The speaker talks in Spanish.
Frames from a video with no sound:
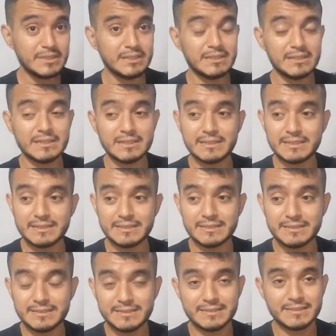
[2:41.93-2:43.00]

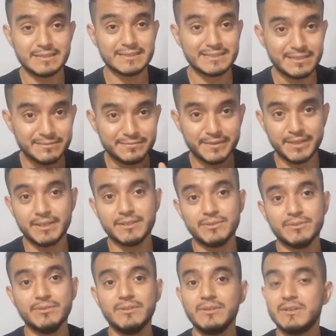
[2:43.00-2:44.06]
ah, que están
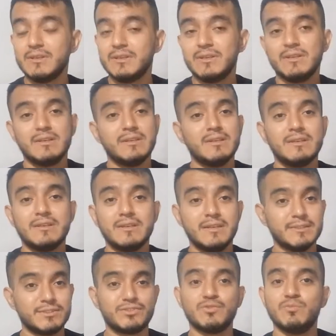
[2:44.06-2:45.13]
fallando,
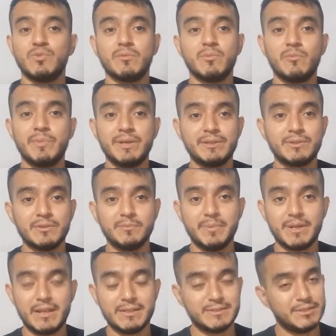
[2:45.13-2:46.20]
este es un buen momento
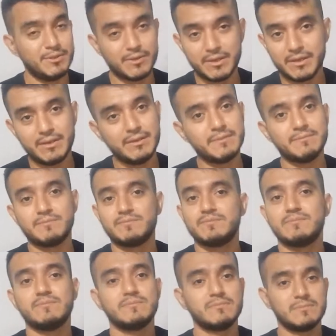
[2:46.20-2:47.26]
para decir, ok,
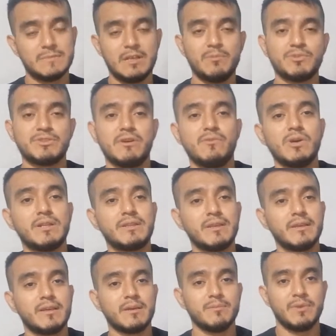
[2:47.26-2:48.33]
demos la vuelta
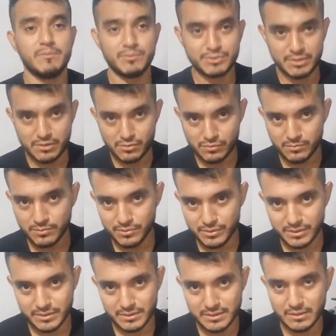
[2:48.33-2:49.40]
y cambiemos el rumbo
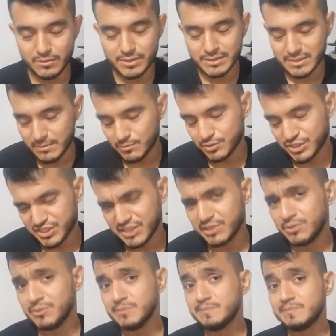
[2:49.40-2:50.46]
de, lo que estamos
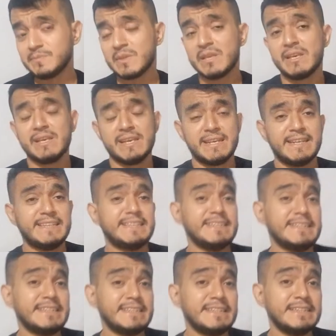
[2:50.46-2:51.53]
haciendo.
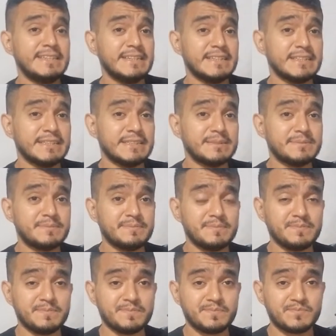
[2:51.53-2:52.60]
Y
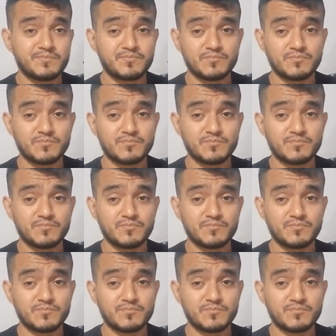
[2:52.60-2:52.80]
em,